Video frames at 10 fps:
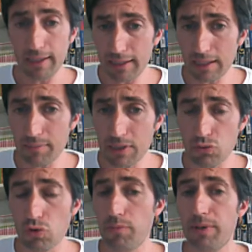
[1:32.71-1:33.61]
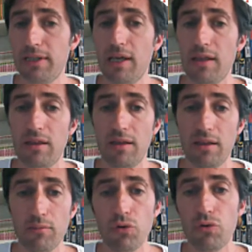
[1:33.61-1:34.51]
y también su competencia,
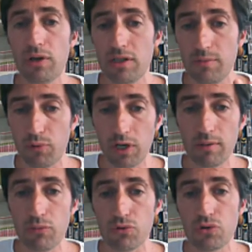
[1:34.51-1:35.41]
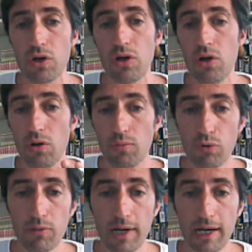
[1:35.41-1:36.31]
de modo que si ponemos
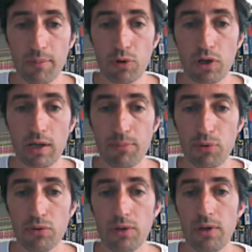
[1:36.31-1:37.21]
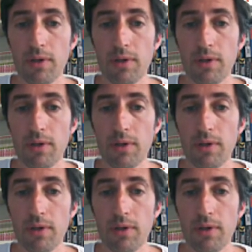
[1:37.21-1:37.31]
muy baja por ejemplo,